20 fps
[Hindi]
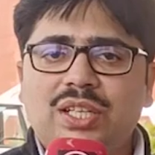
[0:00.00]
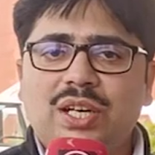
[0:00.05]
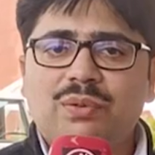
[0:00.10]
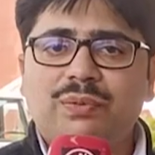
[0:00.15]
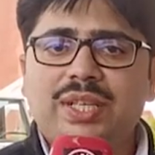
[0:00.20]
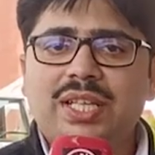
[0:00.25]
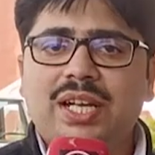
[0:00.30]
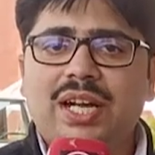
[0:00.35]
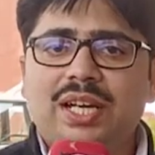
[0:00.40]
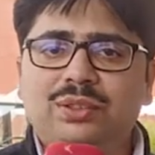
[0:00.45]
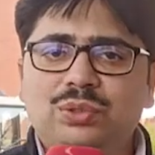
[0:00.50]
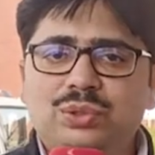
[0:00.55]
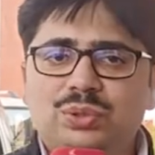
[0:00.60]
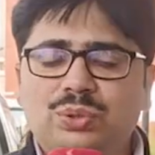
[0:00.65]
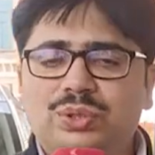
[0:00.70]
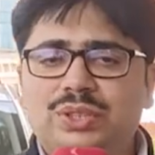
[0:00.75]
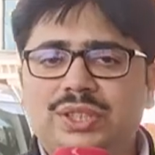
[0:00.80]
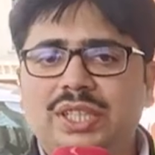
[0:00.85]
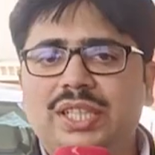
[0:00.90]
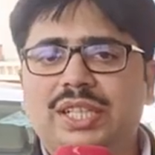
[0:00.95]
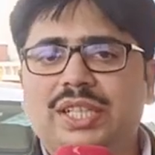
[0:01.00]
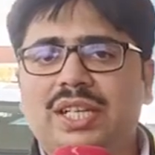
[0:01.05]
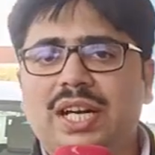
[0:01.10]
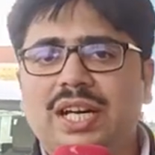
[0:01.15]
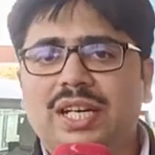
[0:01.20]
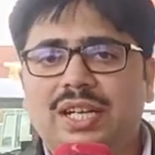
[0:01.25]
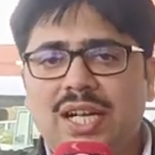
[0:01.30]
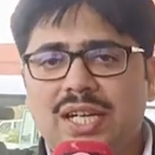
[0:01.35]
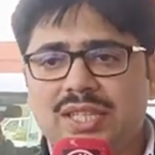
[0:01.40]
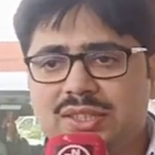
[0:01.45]
नवी अनुसूची
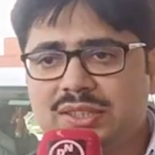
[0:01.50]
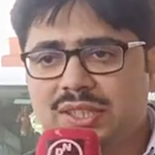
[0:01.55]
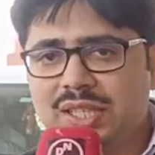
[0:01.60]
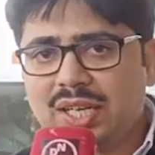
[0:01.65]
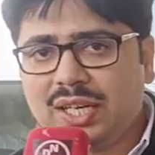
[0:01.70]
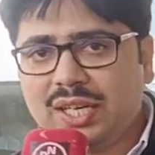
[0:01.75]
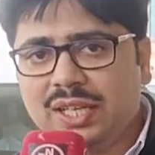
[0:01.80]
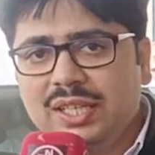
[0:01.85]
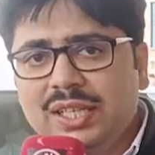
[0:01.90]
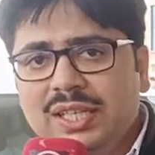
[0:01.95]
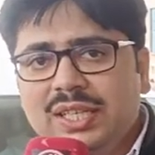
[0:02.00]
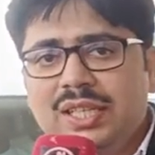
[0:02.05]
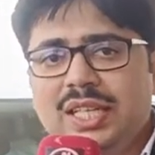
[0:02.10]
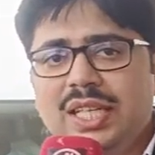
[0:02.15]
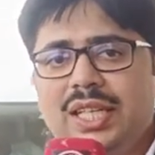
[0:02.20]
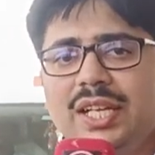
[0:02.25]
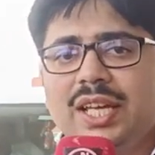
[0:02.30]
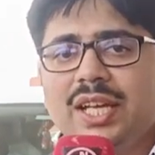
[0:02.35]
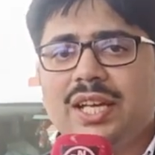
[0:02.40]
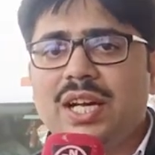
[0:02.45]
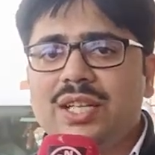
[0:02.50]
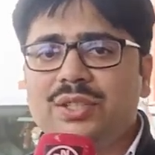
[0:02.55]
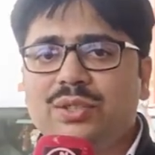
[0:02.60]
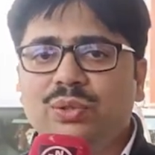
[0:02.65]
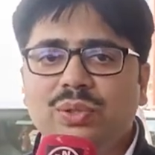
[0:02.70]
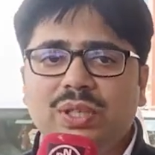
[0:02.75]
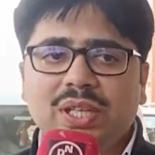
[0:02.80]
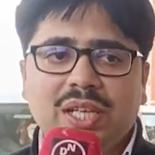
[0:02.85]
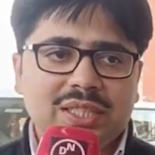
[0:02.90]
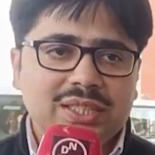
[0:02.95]
का रास्ता लेने का
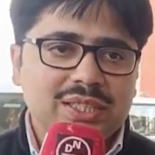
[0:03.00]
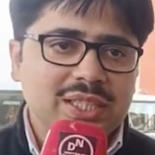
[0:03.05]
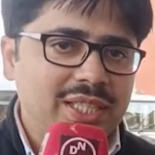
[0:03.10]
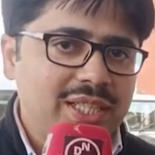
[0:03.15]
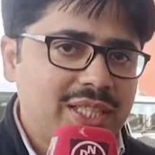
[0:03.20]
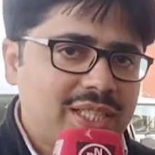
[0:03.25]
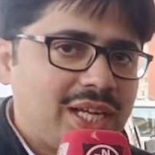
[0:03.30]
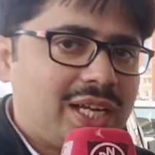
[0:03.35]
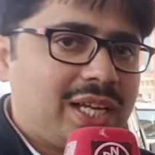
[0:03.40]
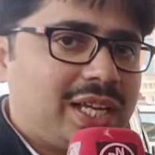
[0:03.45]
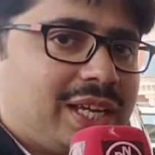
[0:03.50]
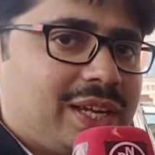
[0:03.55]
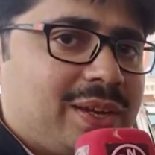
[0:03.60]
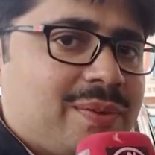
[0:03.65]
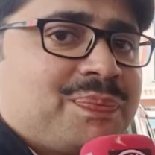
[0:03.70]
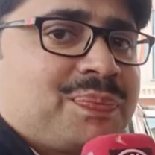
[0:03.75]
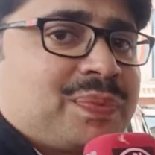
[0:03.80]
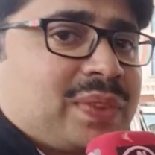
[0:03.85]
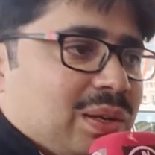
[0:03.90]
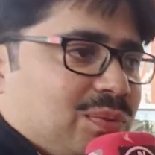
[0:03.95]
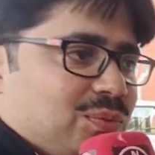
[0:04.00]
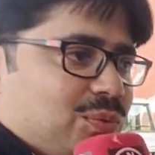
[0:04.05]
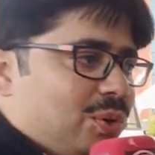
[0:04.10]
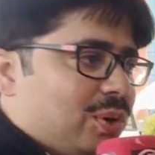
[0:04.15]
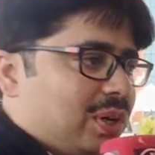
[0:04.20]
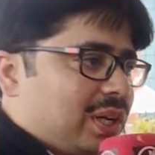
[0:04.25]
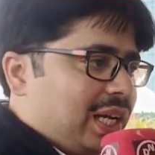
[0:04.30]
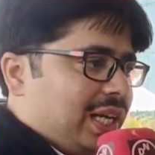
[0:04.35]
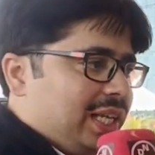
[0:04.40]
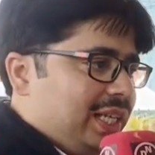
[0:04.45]
जो उनका तरीका है वो
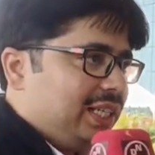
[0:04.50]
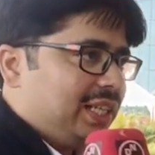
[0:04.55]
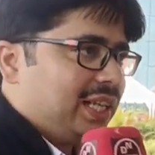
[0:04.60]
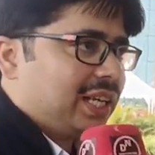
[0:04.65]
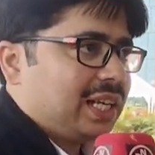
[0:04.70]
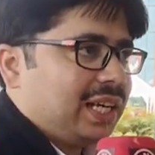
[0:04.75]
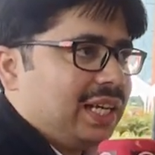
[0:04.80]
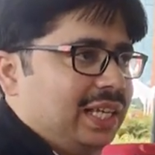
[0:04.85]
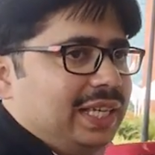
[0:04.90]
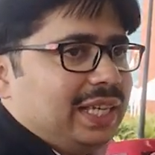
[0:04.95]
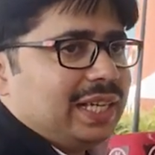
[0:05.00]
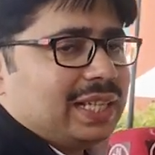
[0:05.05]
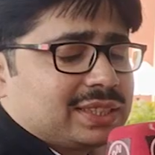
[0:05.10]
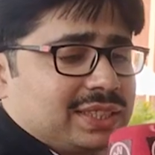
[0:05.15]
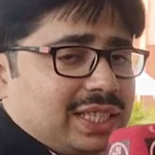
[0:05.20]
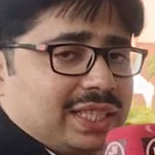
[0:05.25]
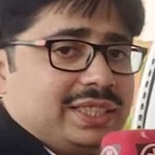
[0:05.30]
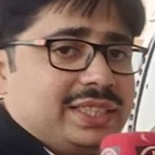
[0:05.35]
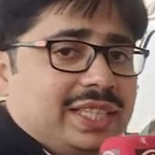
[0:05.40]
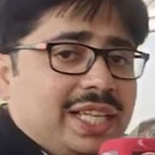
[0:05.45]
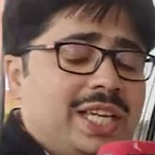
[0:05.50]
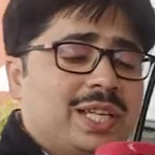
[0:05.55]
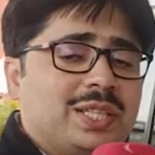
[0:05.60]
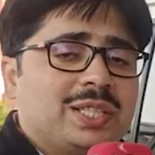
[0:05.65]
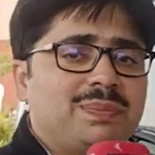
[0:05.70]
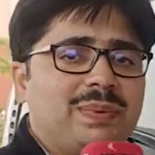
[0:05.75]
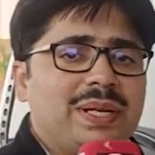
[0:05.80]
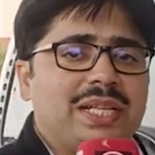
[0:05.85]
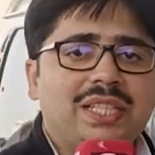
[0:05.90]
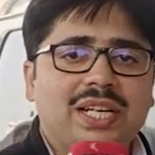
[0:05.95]
कहीं ना कहीं एक संदेह
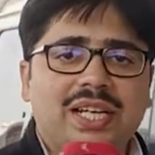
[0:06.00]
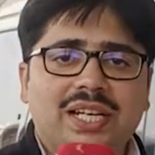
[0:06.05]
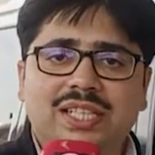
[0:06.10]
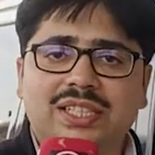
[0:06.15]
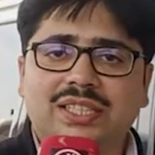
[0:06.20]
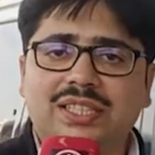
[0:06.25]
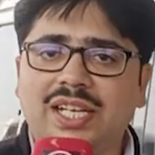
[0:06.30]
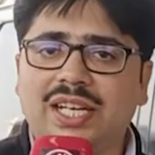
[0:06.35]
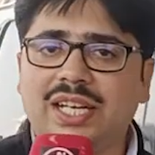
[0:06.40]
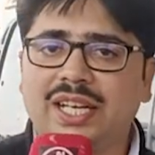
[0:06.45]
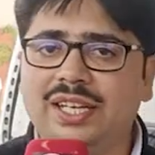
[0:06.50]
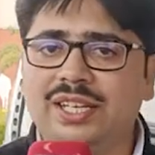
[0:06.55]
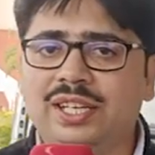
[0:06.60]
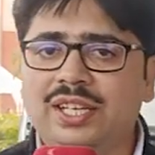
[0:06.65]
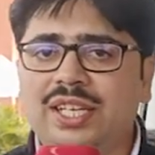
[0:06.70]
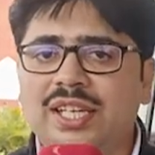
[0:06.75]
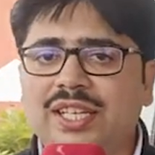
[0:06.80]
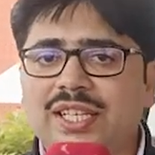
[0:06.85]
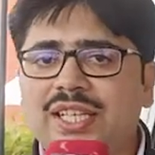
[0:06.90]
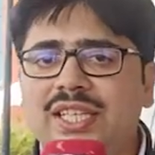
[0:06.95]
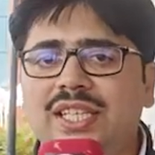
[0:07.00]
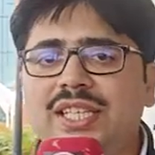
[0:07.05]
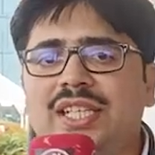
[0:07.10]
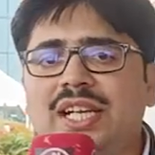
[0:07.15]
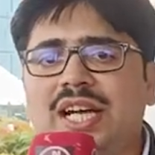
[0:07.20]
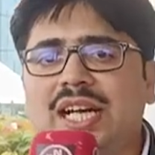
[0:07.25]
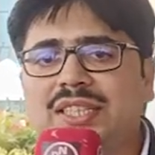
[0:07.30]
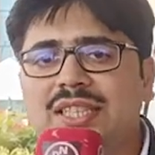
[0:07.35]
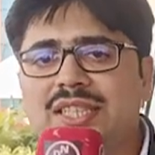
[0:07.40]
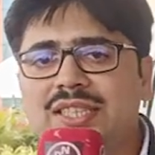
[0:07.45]
पैदा करता है कि
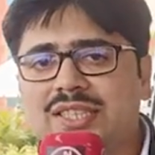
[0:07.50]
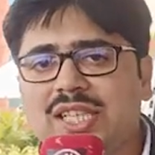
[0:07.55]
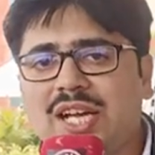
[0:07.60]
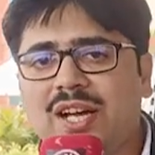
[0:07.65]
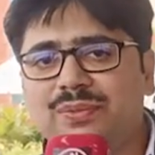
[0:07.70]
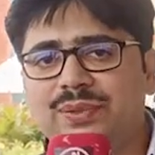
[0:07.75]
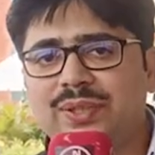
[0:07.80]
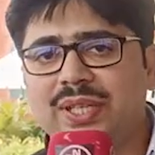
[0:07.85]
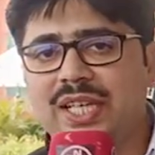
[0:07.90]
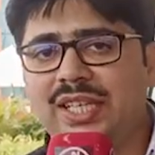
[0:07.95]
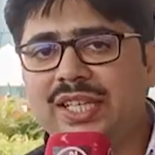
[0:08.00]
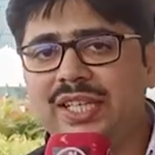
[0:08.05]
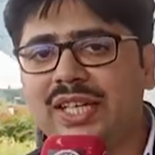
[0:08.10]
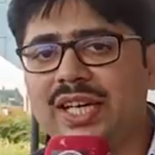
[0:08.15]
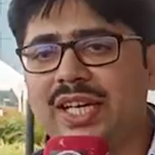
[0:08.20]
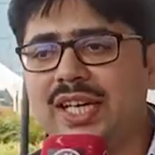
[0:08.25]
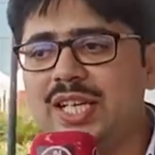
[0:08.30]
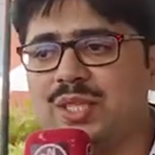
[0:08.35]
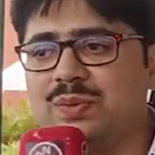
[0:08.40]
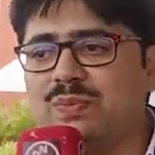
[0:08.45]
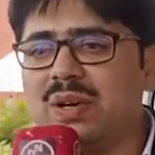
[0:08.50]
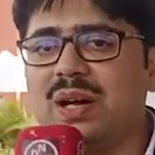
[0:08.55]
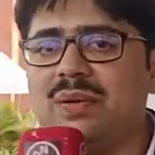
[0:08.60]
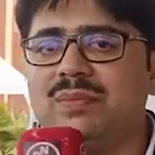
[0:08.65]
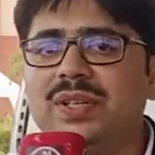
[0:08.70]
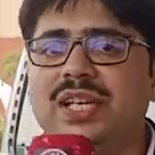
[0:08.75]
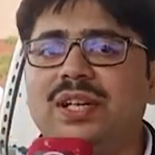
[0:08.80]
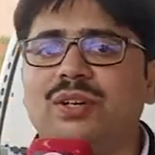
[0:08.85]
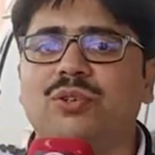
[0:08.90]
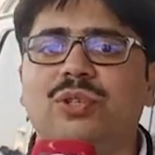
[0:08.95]
इरादे साफ नहीं हैं इस
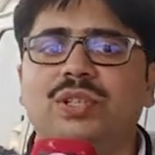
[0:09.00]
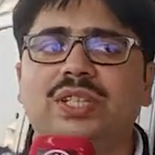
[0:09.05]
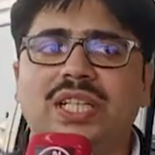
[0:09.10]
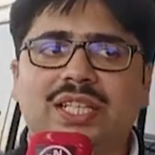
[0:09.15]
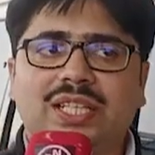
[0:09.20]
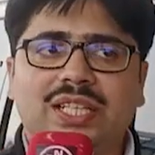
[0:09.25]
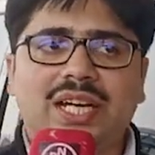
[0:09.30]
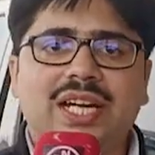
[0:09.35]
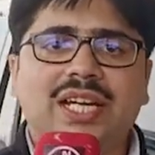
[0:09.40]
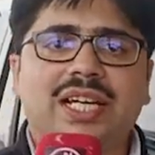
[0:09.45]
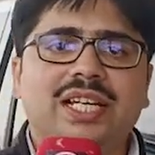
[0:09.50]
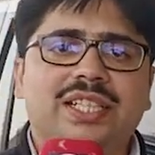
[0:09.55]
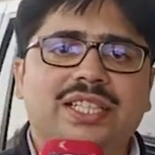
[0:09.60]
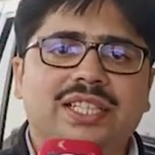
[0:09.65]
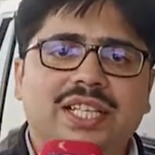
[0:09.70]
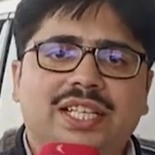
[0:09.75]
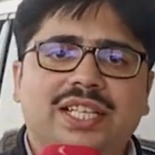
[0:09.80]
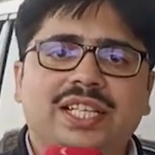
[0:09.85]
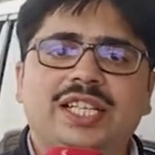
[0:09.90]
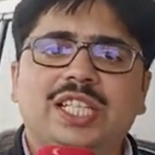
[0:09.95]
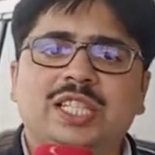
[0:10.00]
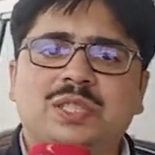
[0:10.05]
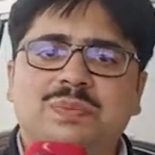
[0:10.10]
मामले को लटका कर रख कर